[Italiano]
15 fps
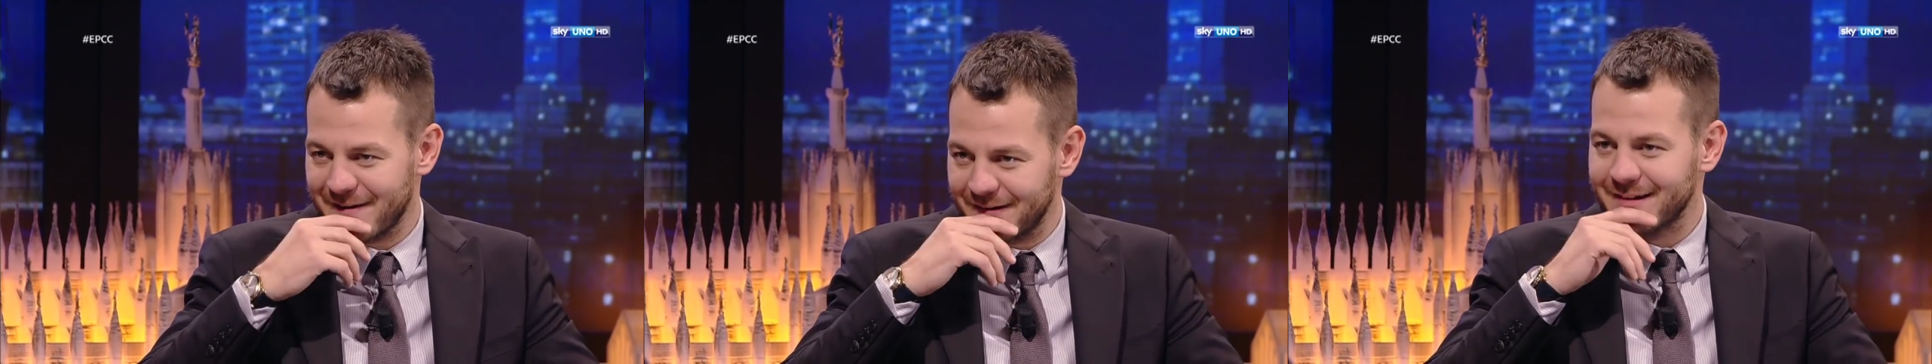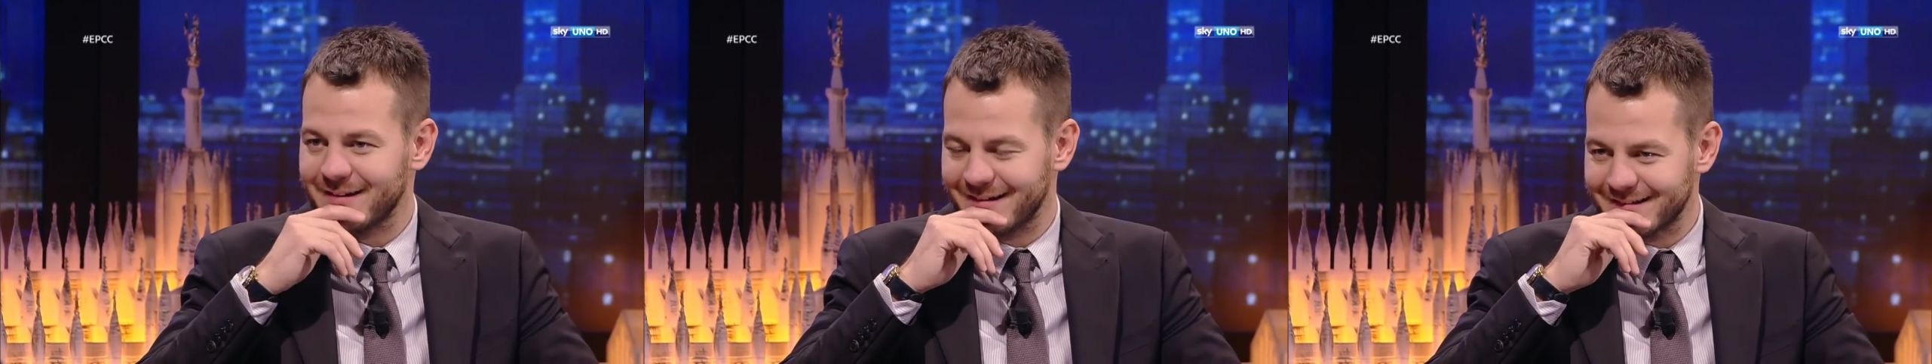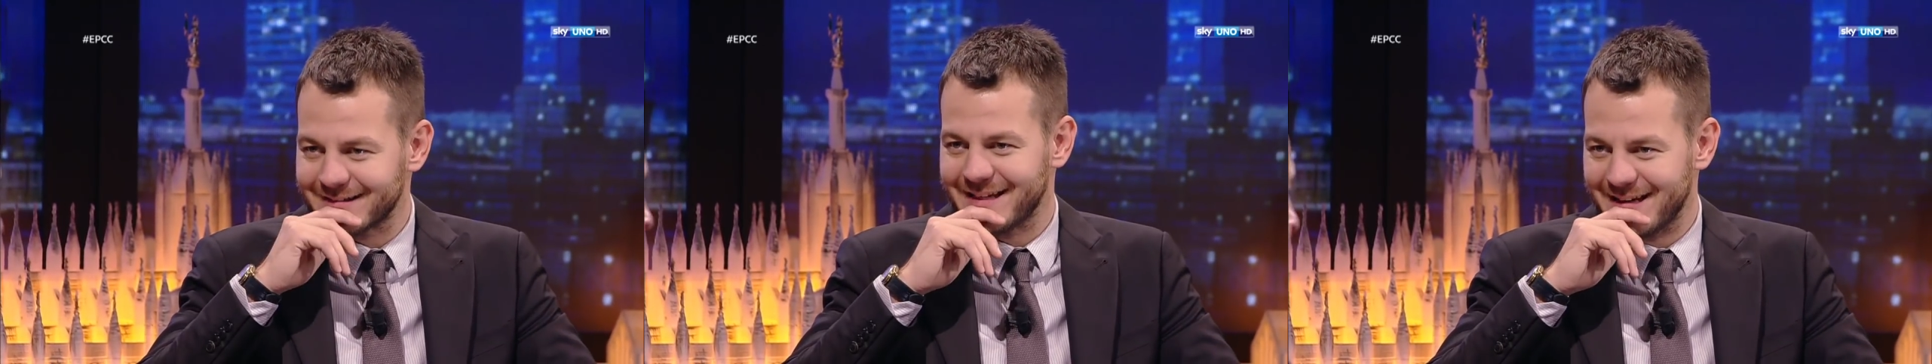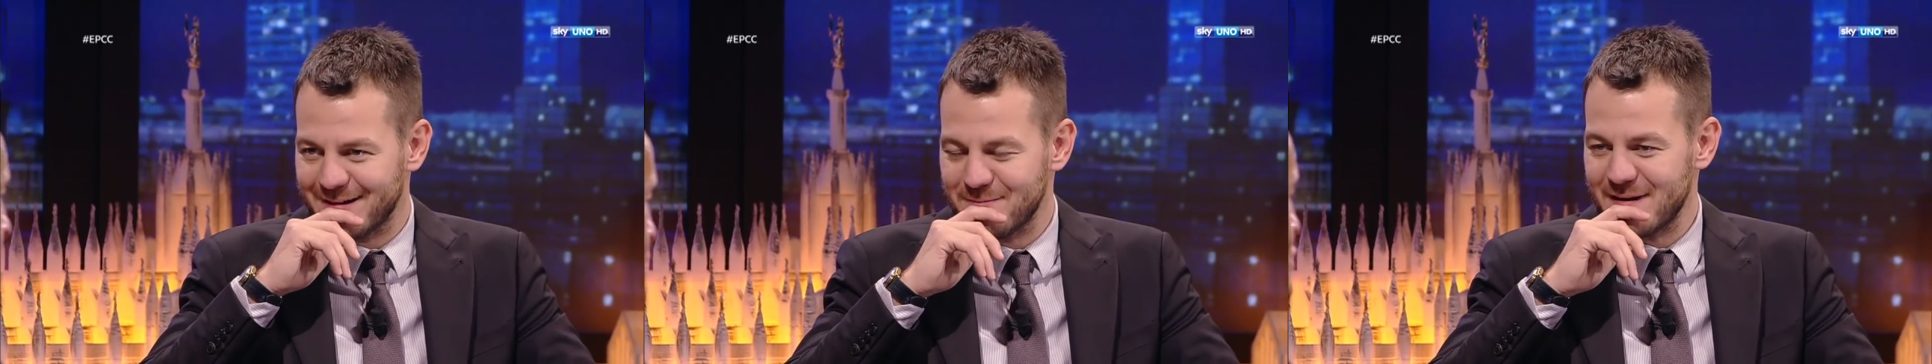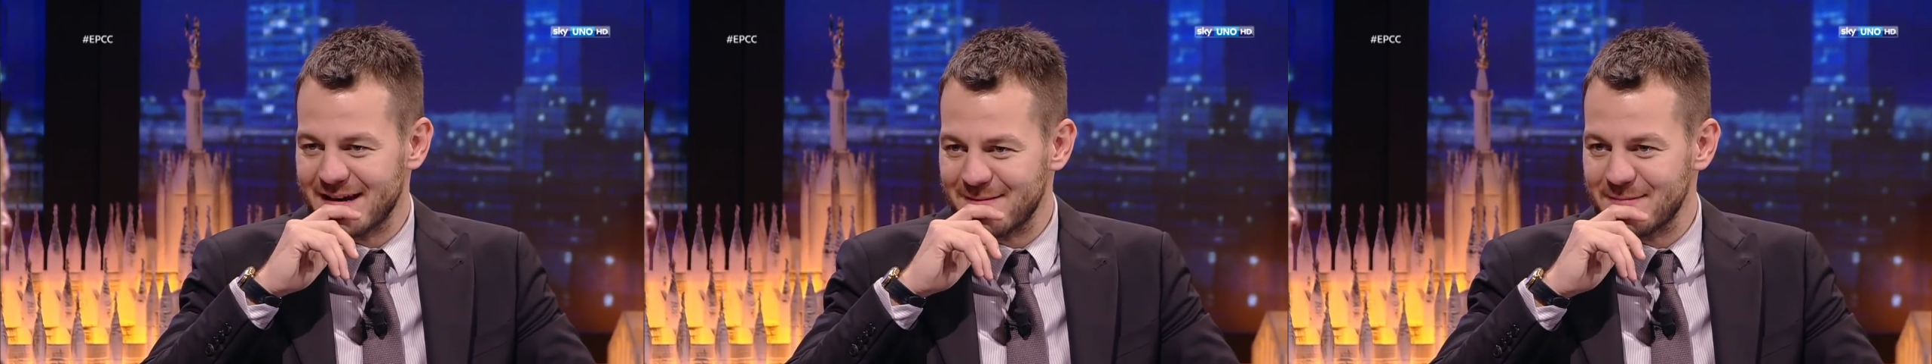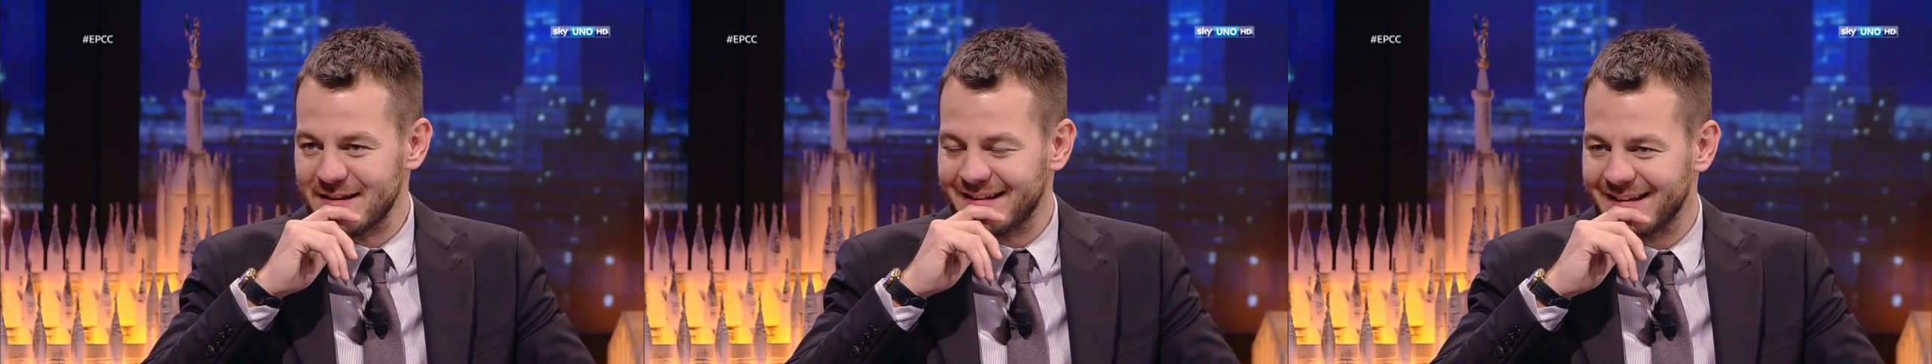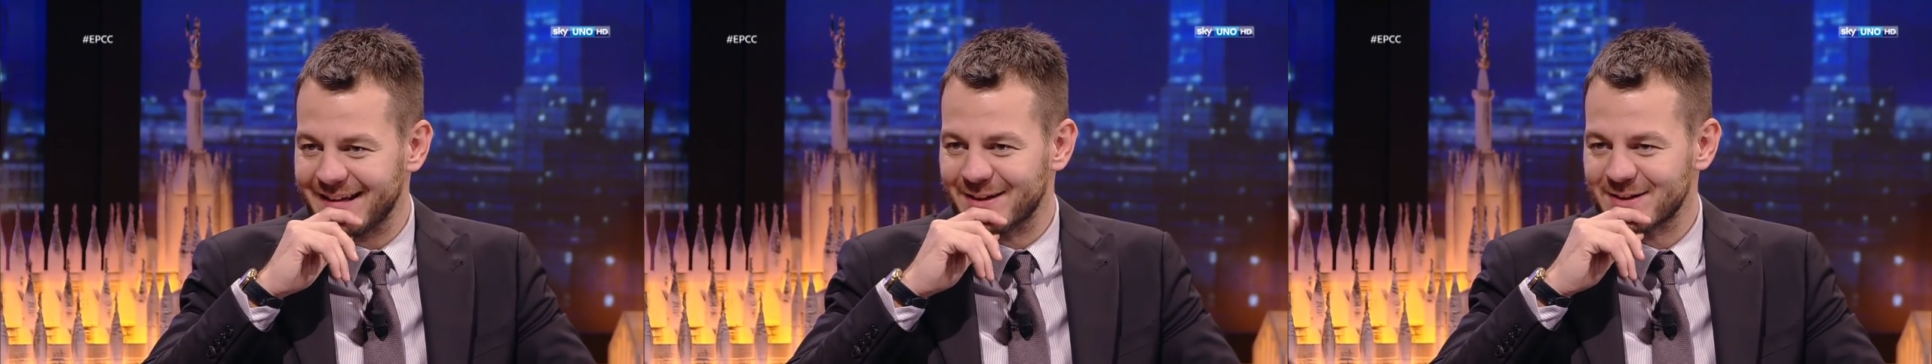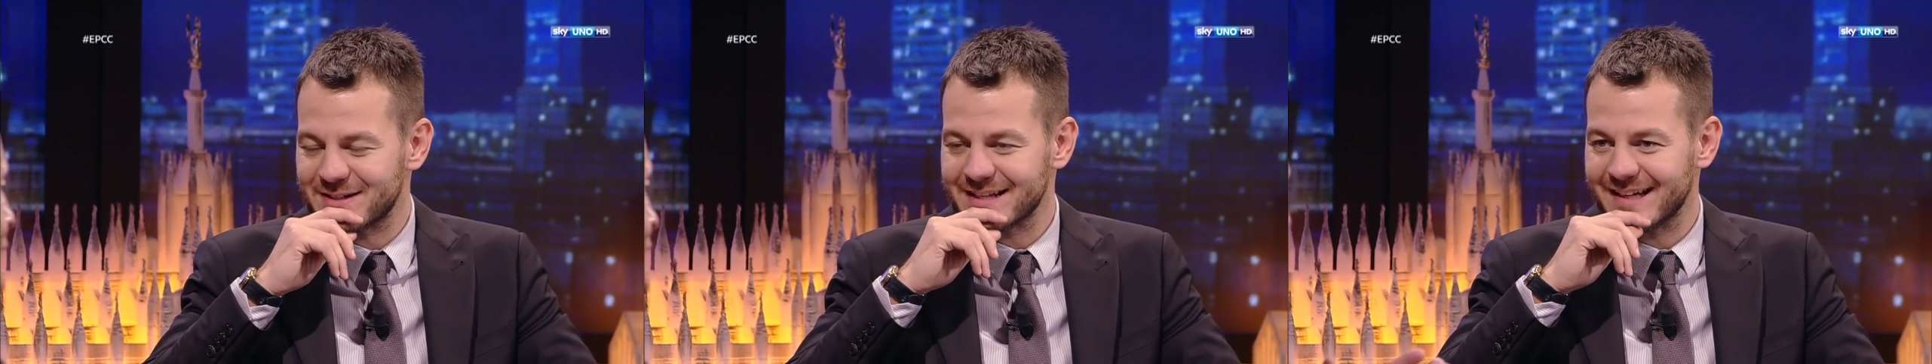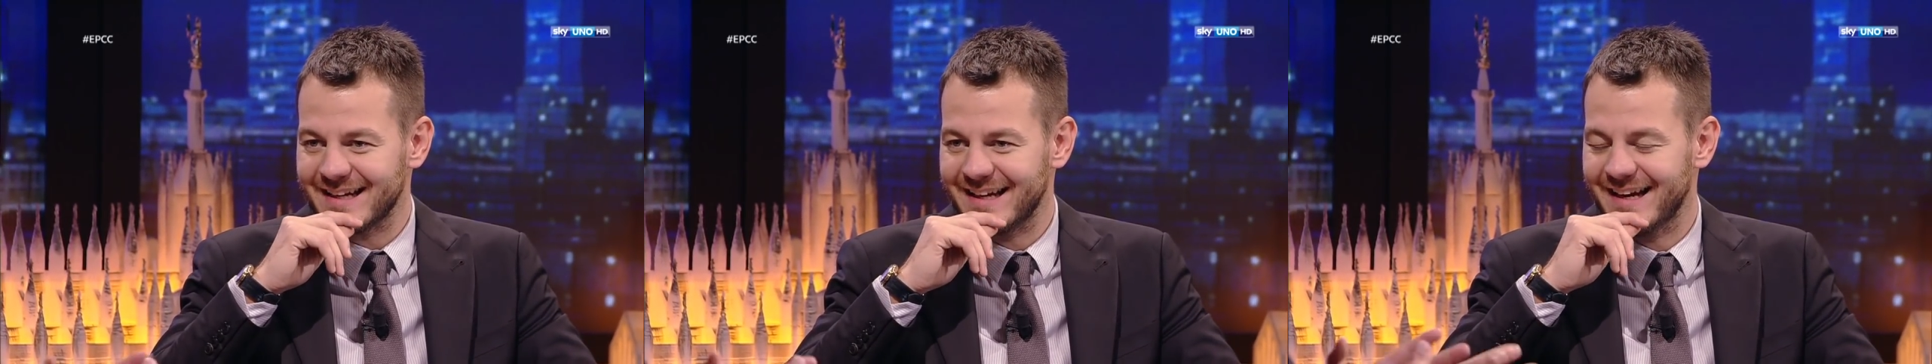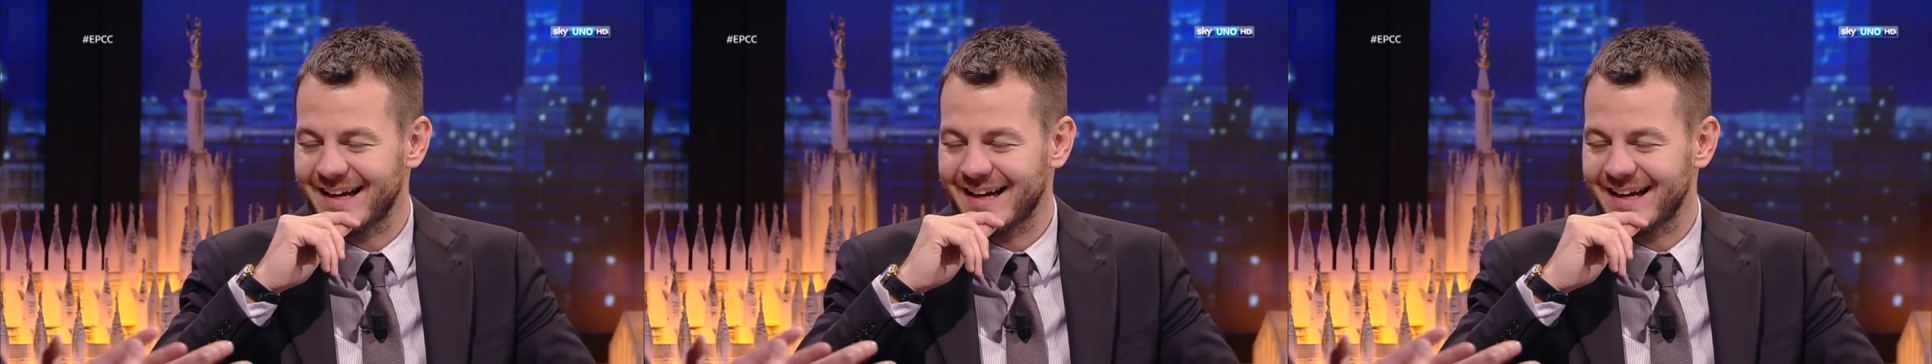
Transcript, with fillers: Un bel eh, ambiente. Sì, un bel, bel ambiente. Sì. Io